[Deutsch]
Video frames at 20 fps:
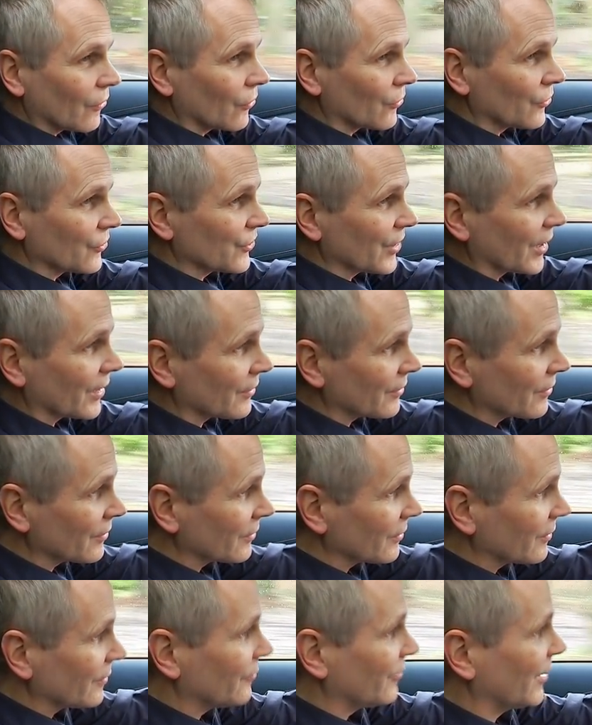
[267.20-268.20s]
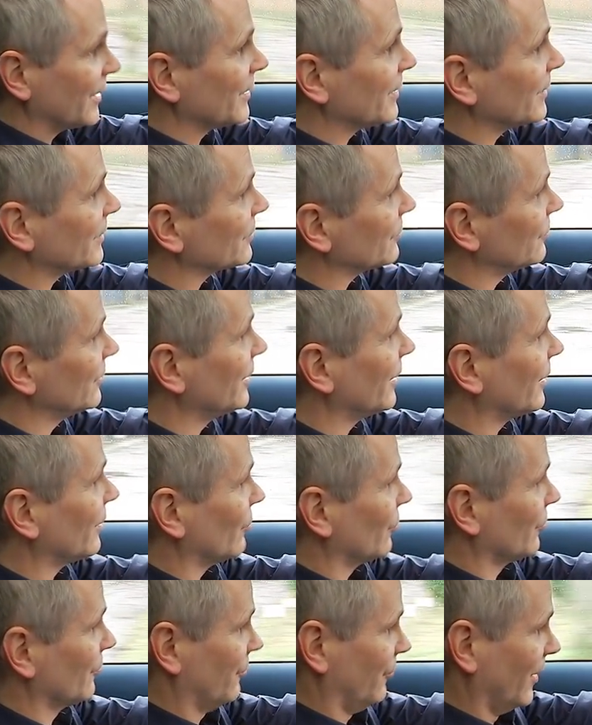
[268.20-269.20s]
Und dann äh, wende ich
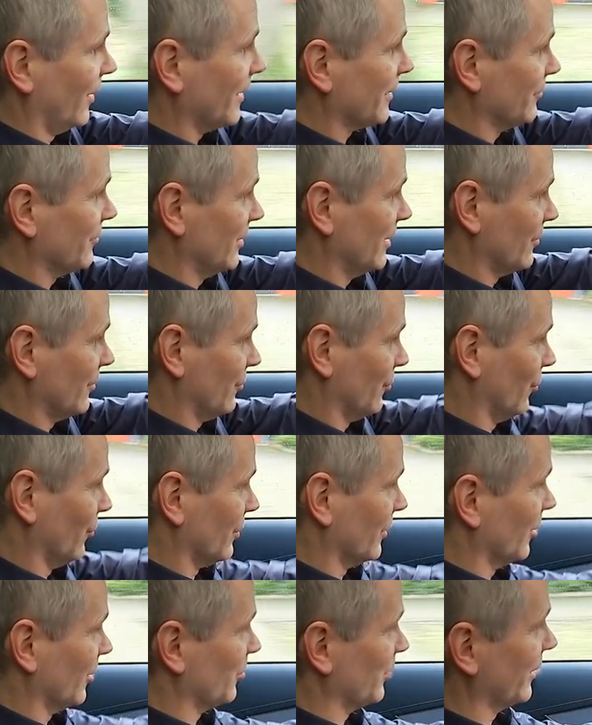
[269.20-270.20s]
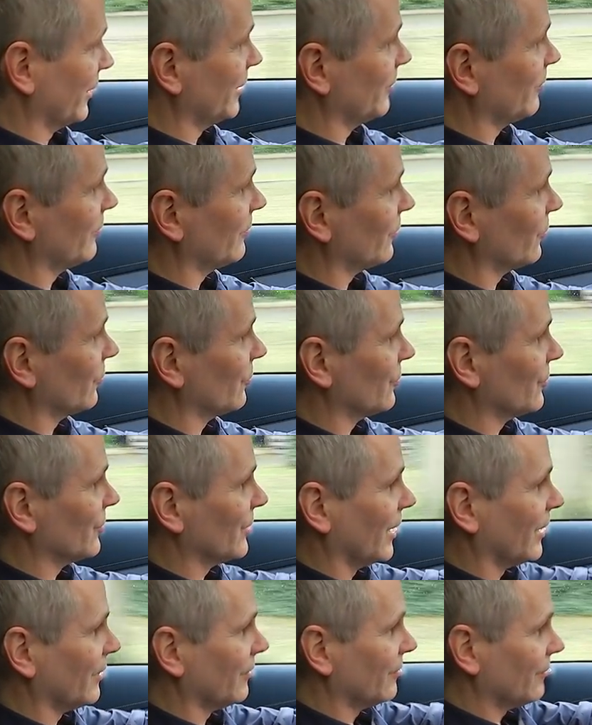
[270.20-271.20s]
wieder und fahre wieder zurück nach Bremen. Und
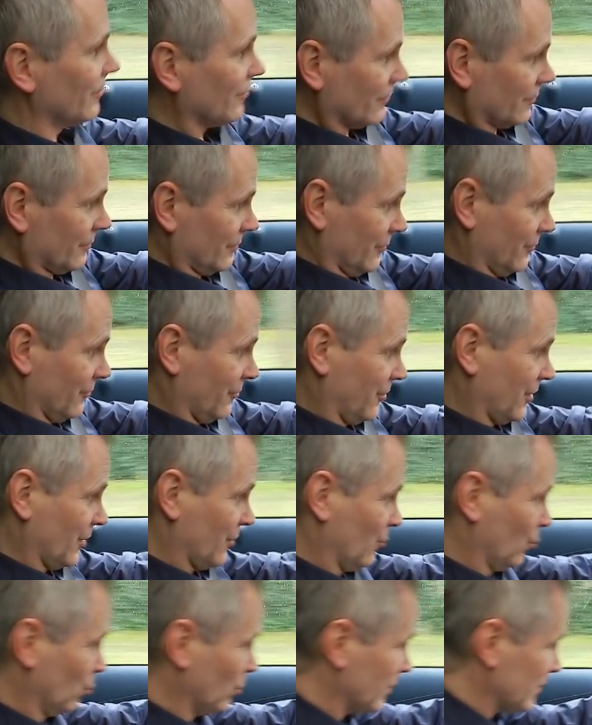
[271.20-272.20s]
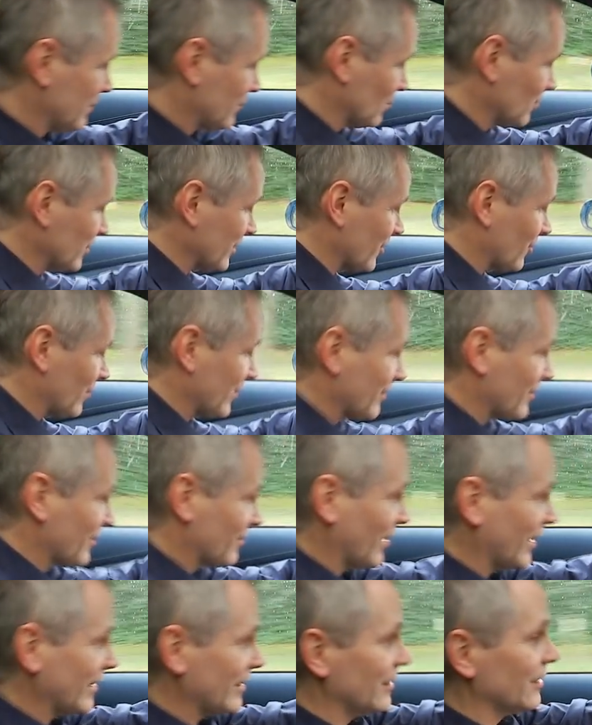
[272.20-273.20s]
dann versuche ich zumindest, wenn
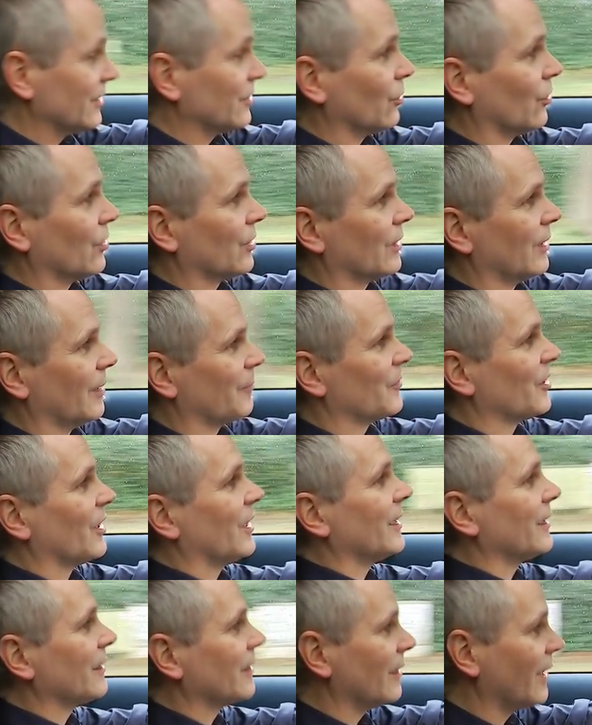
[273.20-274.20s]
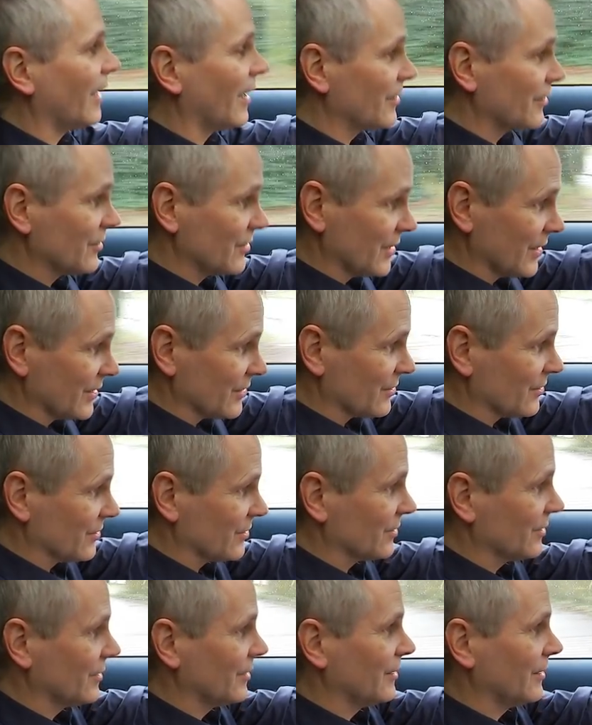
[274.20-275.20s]
es zeitlich noch klappt, einen
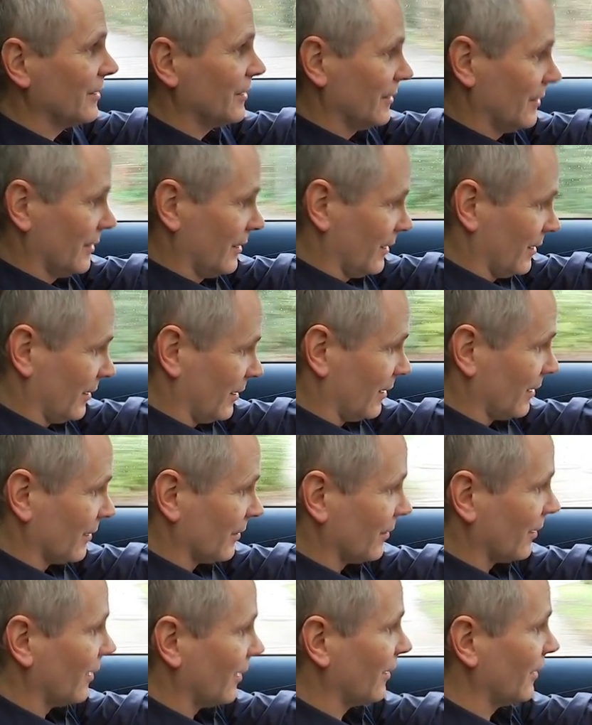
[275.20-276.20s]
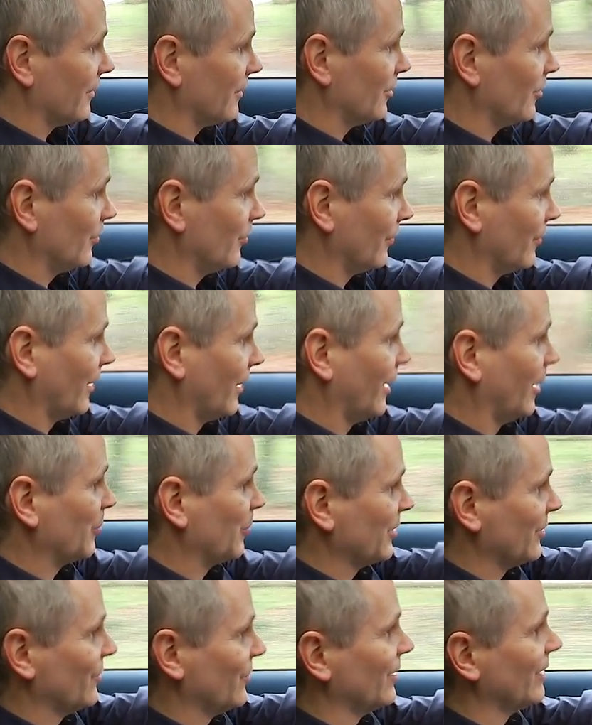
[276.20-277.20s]
Ladetest zu an einem
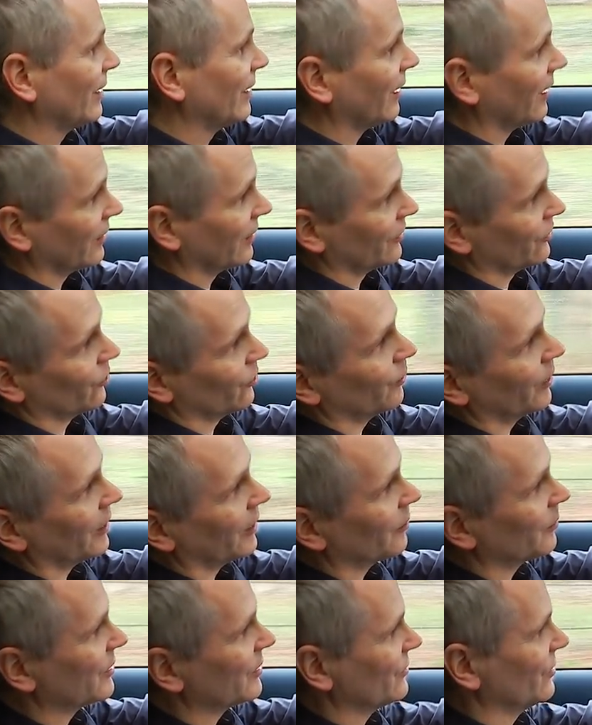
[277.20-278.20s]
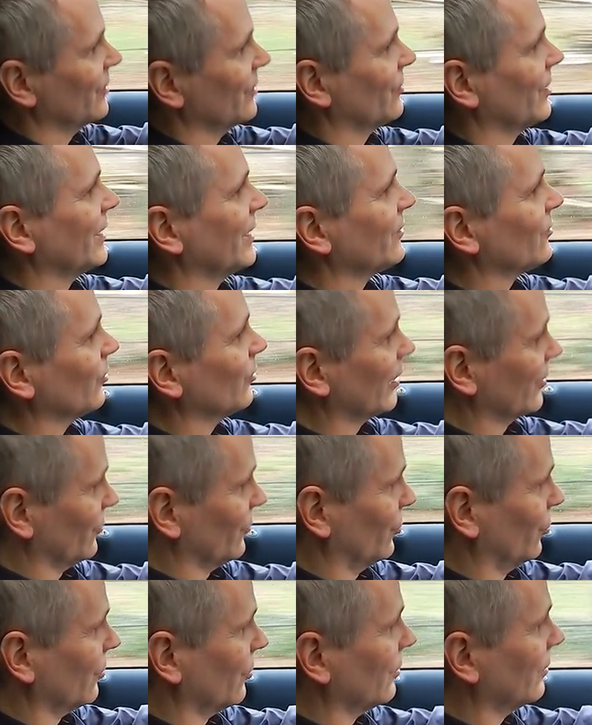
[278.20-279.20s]
HPC-Lader zu machen mit CCS, um mal
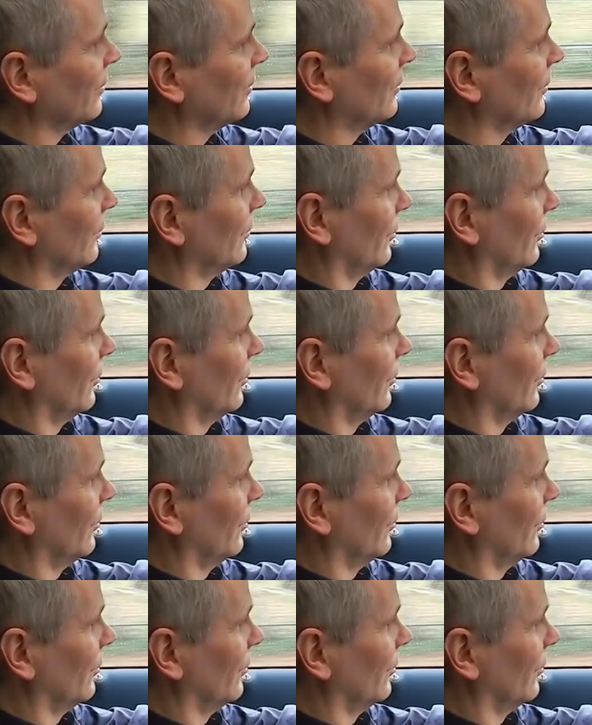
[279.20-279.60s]
zu gucken,